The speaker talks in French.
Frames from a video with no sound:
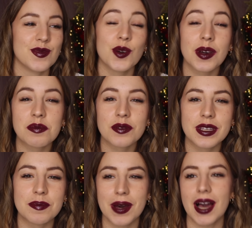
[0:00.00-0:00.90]
ne
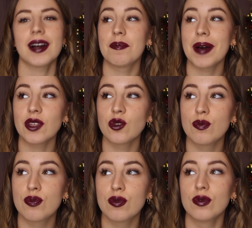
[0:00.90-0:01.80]
répondait pas. Pas
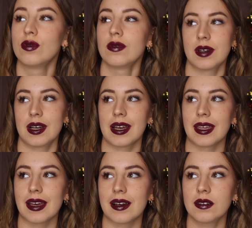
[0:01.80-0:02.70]
de pouls,
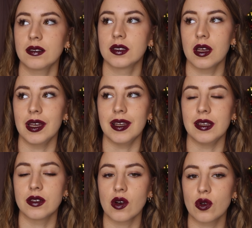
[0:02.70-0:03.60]
rien
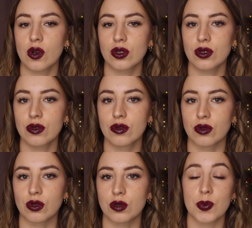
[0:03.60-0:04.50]
elle était encore chaude
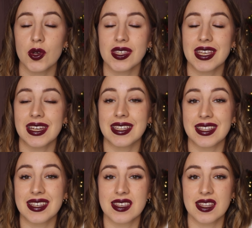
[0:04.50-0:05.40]
donc je pense qu'elle
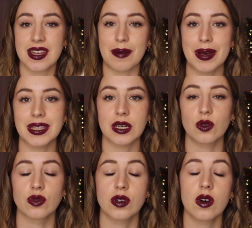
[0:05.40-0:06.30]
était décédée il n'y a pas
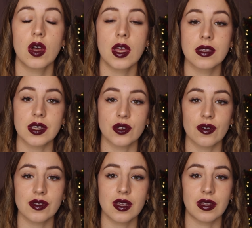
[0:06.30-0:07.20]
très longtemps
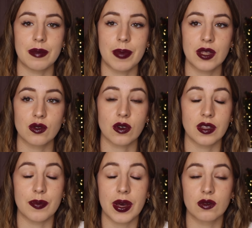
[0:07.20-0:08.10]
sachant que c'est en EHPAD donc
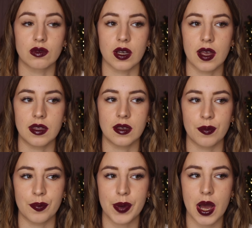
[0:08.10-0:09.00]
en EHPAD on
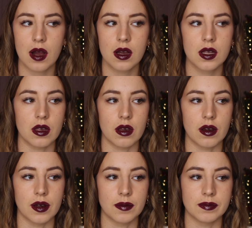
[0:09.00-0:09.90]
réanime pas il
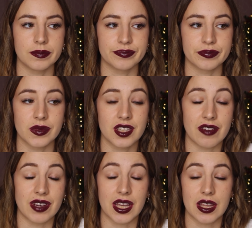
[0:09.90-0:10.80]
euh,
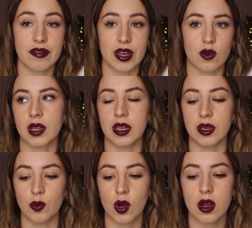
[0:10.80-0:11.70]
n'y avait rien à faire quoi
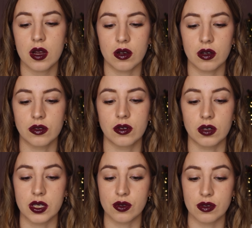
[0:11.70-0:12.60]
et moi euh,
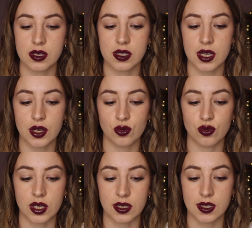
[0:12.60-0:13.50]
dans les autres stages
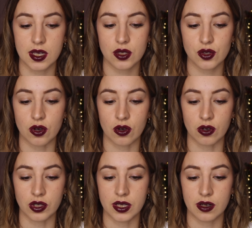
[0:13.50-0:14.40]
où j'étais genre
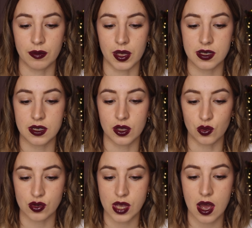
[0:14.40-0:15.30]
quand j'étais en médecine
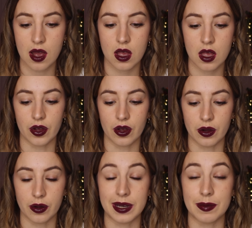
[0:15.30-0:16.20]
et tout ça
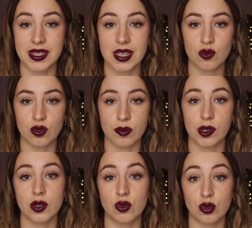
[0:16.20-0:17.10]
euh, les médecins nous
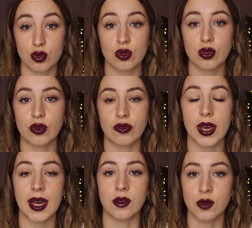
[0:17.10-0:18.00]
demandaient toujours de
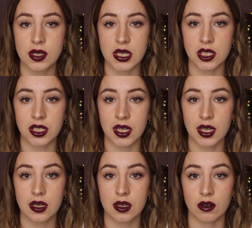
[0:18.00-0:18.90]
faire un
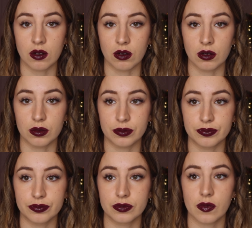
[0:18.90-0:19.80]
ECG
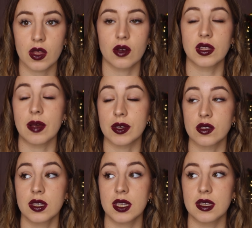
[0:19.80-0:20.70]
quand la
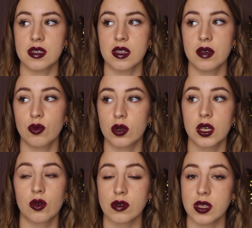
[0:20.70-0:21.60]
personne était décédée pour
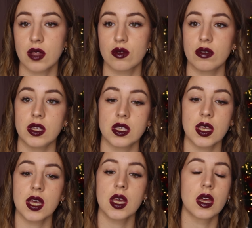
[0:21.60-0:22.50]
qu'ils constatent le
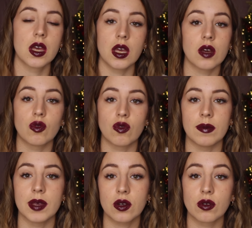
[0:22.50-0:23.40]
décès et qu'on
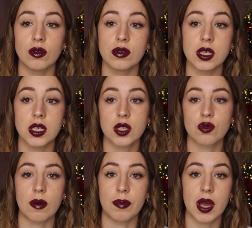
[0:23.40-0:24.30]
voit bien que le CG
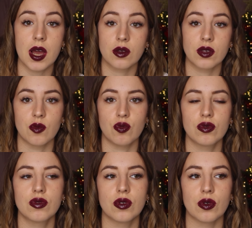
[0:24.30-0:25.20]
soit plat et qu'il n'y ait
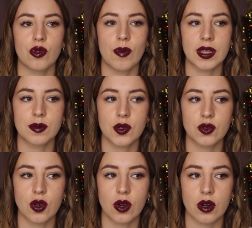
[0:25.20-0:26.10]
plus de,
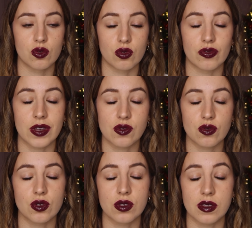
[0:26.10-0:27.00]
battement de cœur. De toute
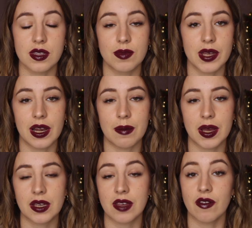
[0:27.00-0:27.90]
façon, je sentais bien la
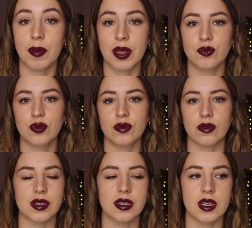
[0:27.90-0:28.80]
main qu'il n'y avait pas de pouls
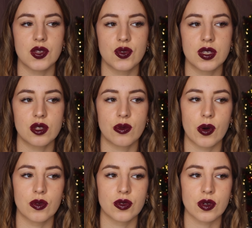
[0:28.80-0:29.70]
donc c'était inutile de
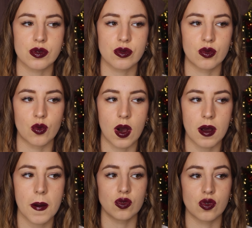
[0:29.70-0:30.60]
prendre une tension ou
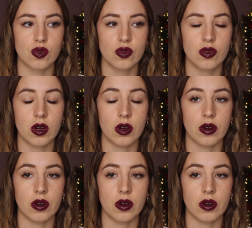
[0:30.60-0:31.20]
quoi. Du coup,